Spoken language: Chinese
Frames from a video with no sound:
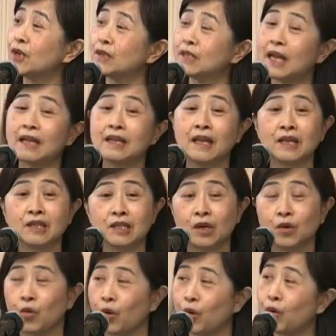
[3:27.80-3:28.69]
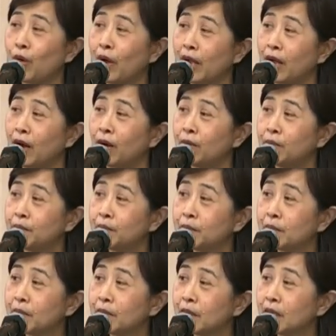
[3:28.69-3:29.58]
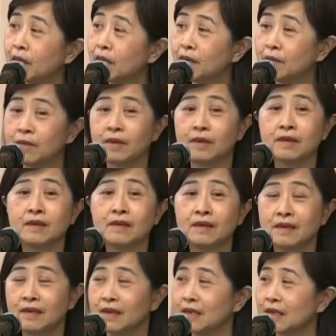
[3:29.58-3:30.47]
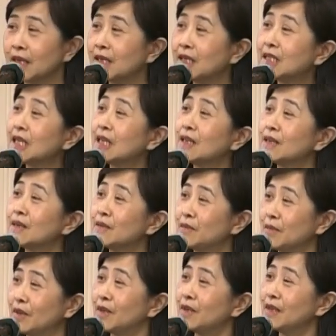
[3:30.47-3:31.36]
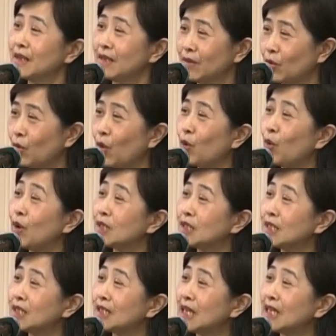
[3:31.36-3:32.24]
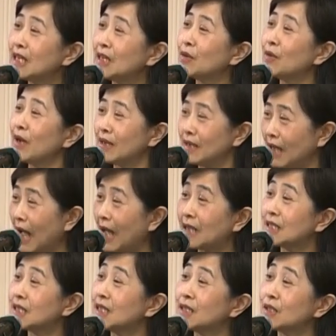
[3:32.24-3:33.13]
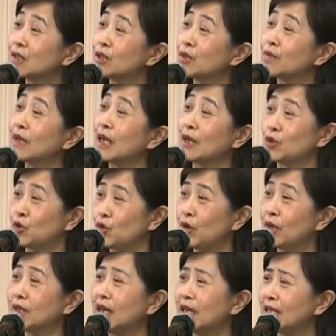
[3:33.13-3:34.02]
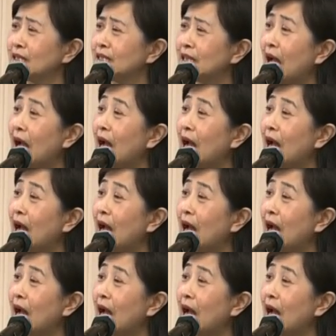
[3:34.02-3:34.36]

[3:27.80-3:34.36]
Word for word: 个委员会都适用啊。赵林、李委员说法是都已经适用了。我我是建议，因为还是是是我们我们待会